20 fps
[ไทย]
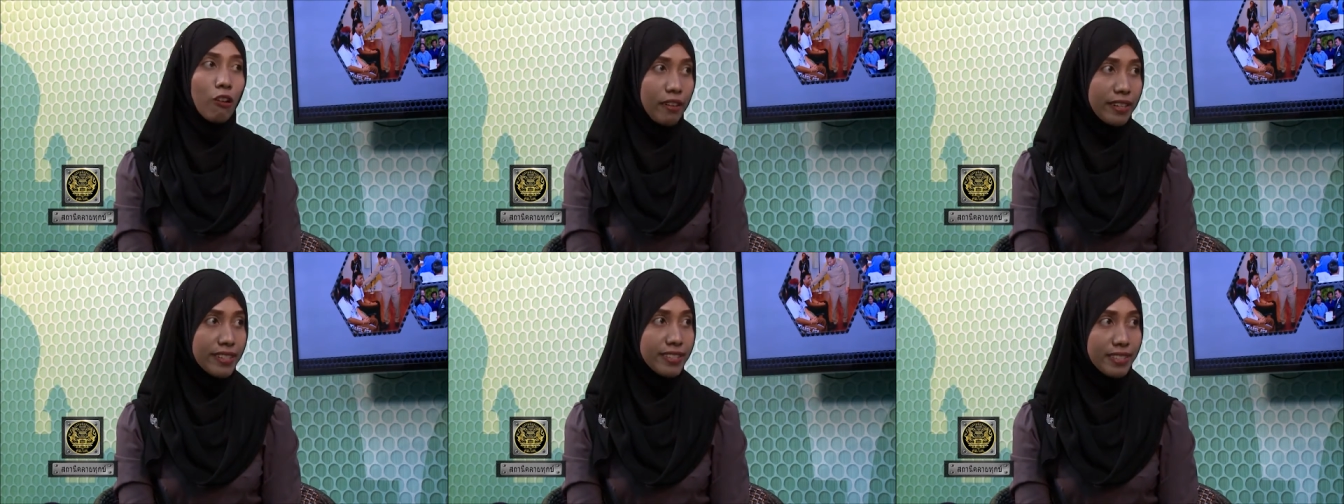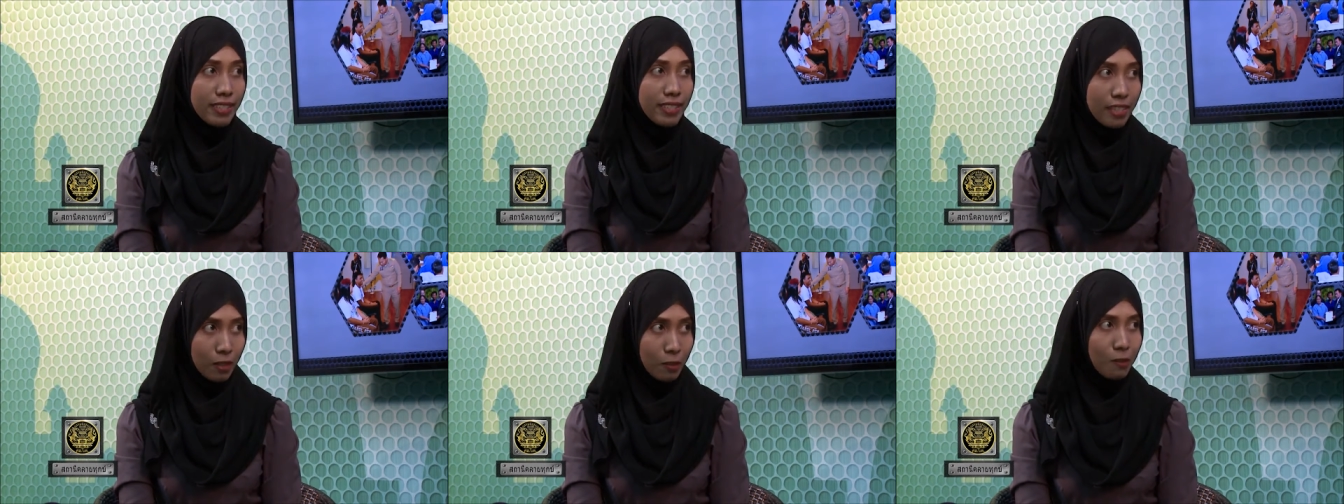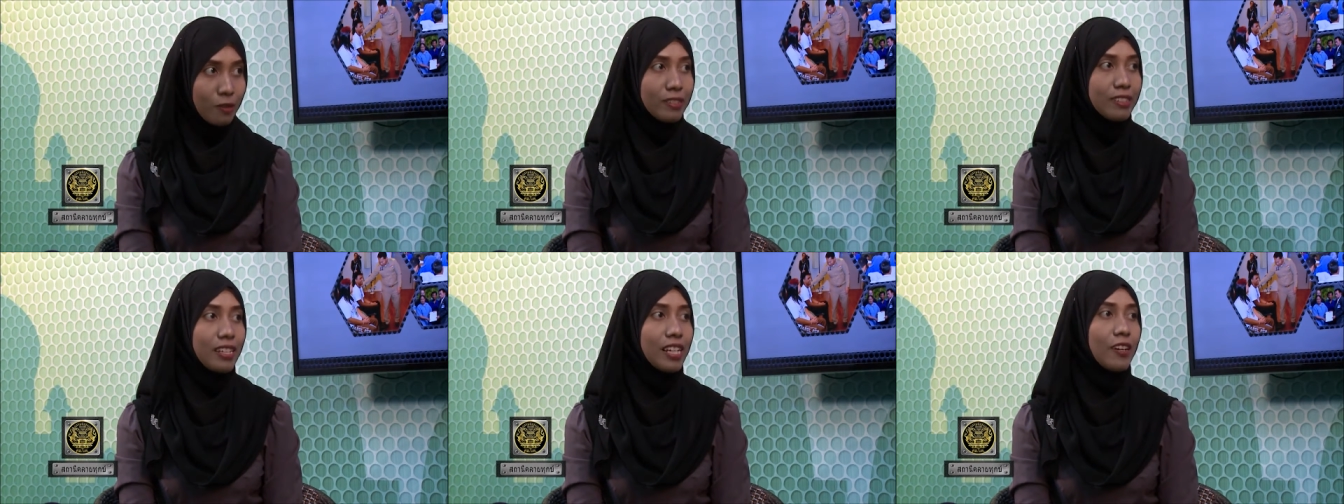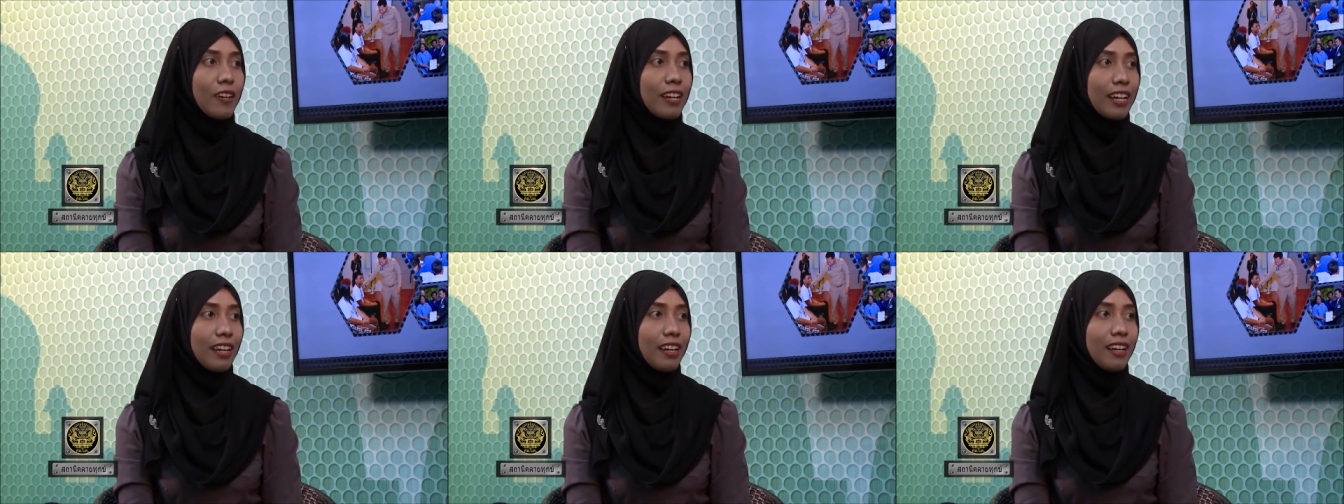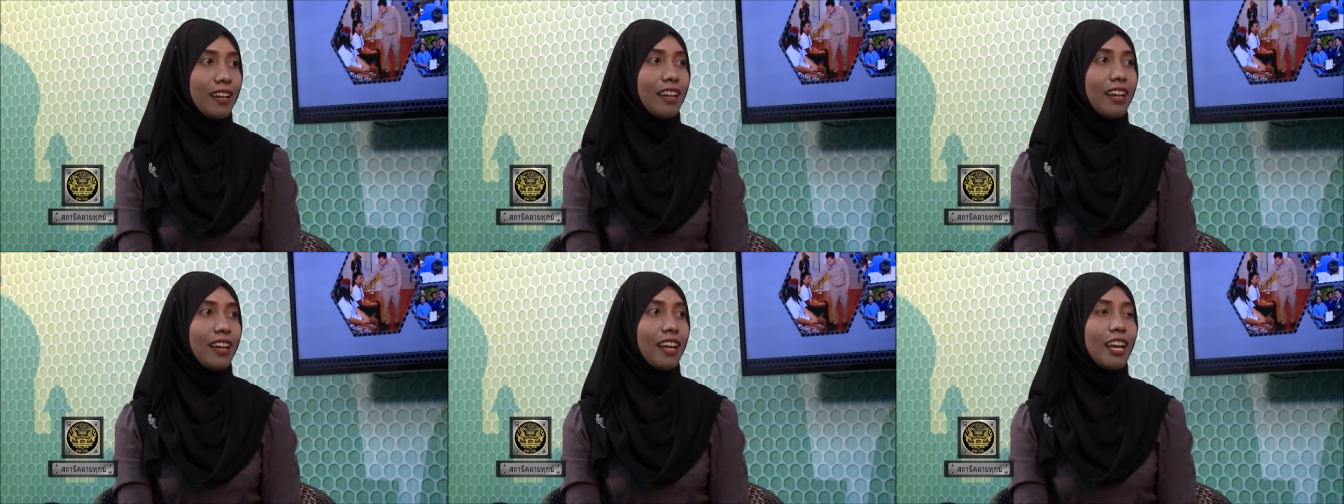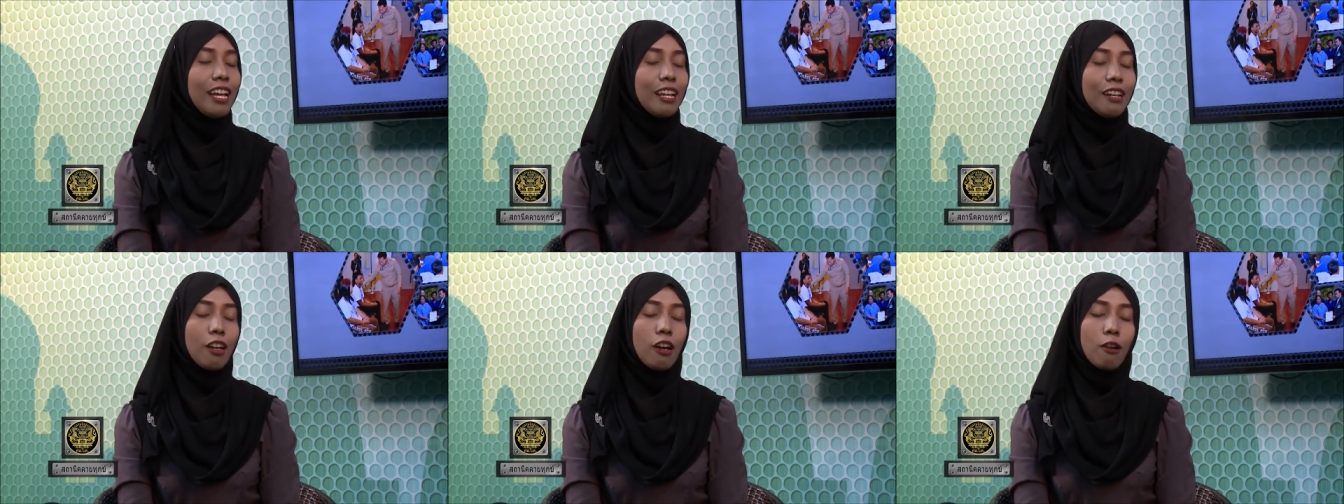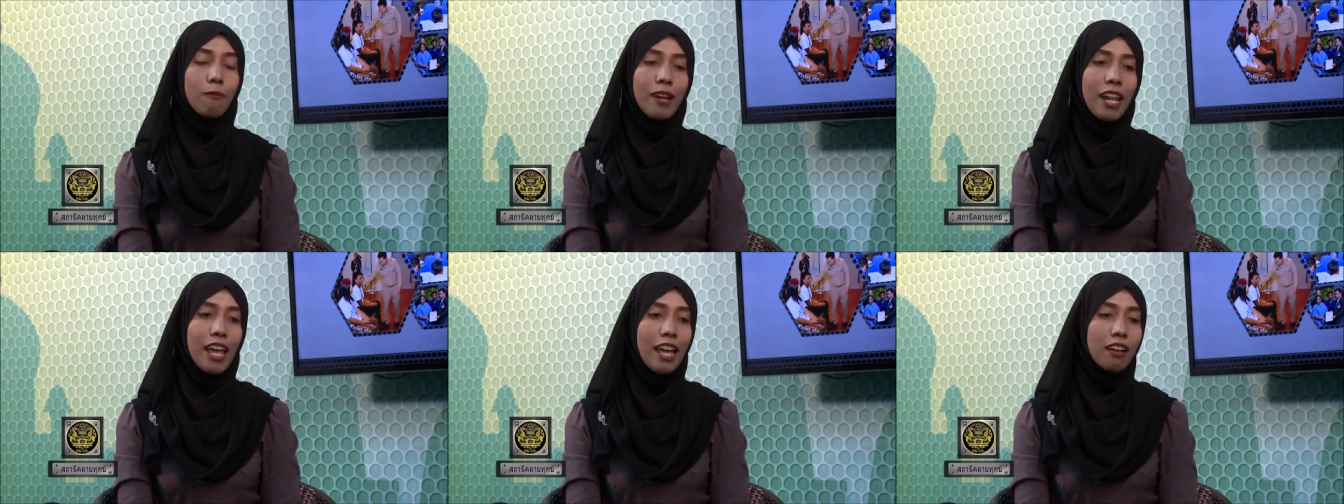204 คนแล้วค่ะรอ
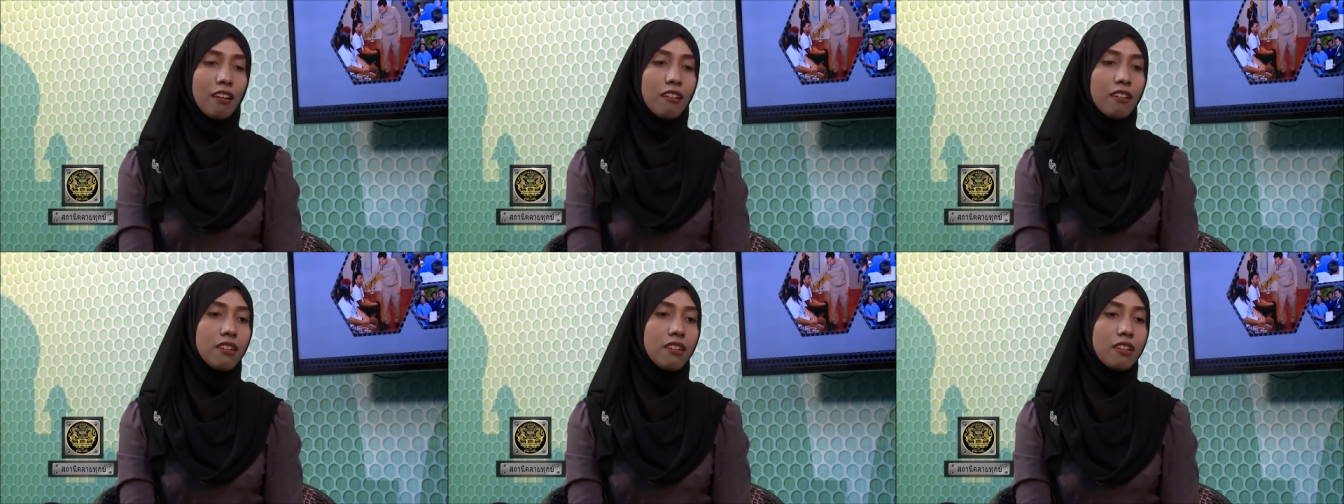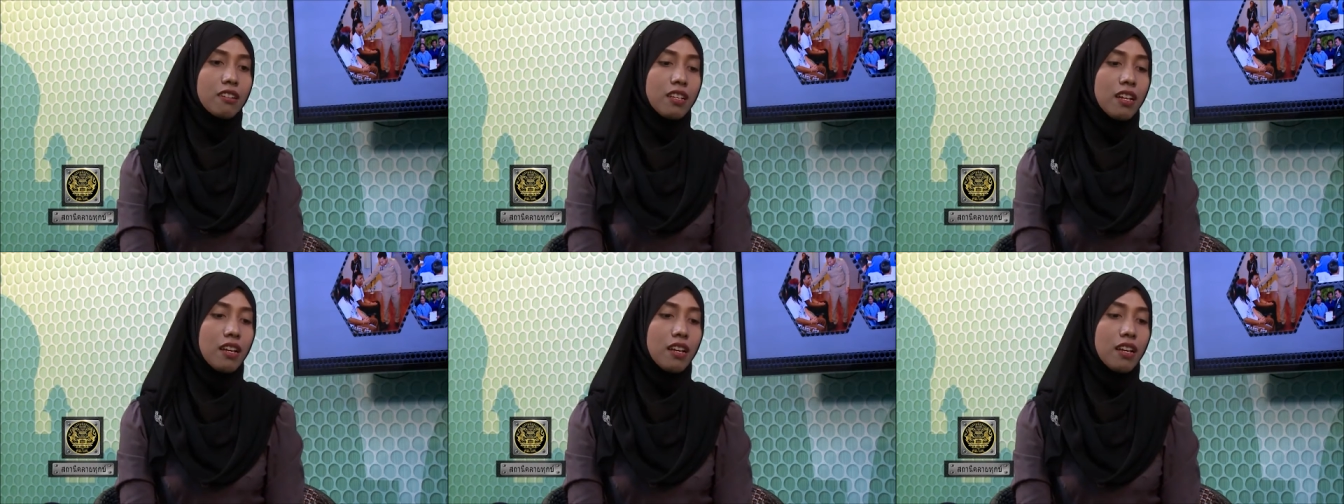บแรกก็